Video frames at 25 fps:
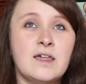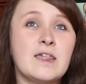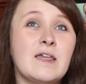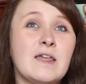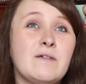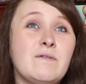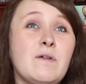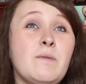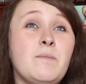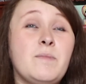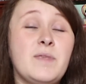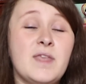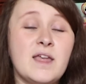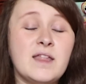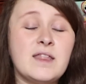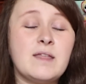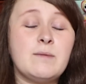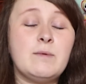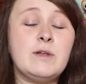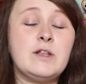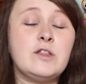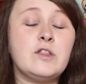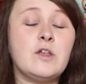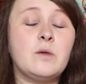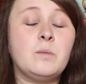J'avais bien
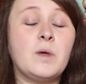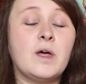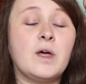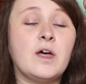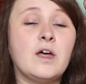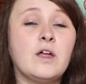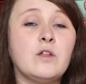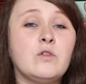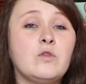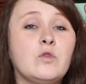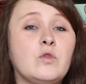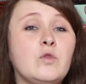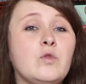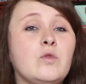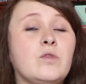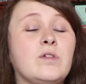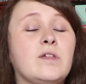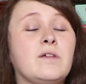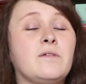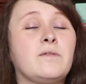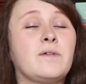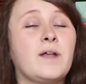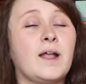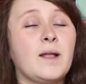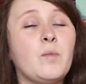aimé le tome 1, du coup
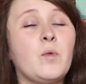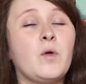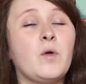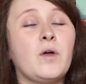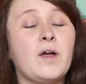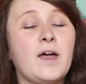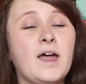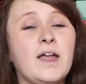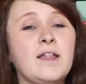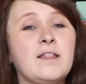j'ai vraiment